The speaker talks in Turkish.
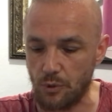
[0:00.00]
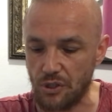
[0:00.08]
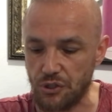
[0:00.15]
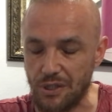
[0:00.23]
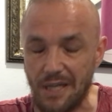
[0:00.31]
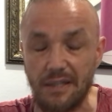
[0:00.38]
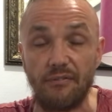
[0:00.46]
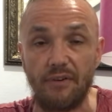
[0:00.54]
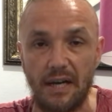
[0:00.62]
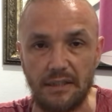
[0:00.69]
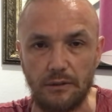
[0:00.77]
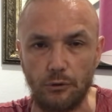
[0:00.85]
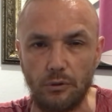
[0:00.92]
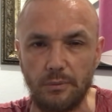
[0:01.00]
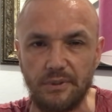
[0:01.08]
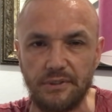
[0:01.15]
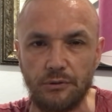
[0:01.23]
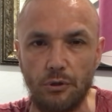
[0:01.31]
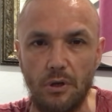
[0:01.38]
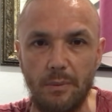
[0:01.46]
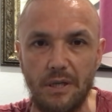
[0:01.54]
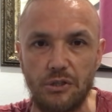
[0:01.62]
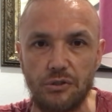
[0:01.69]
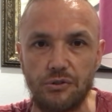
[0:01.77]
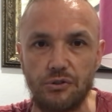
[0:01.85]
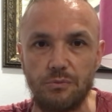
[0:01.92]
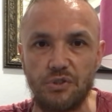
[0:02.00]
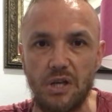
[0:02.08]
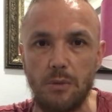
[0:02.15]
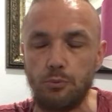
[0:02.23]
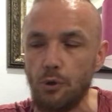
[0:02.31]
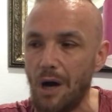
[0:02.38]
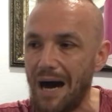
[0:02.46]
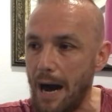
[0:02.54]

Bu açıdan da faydalı olabilir söylemeye çalıştığım şey bu.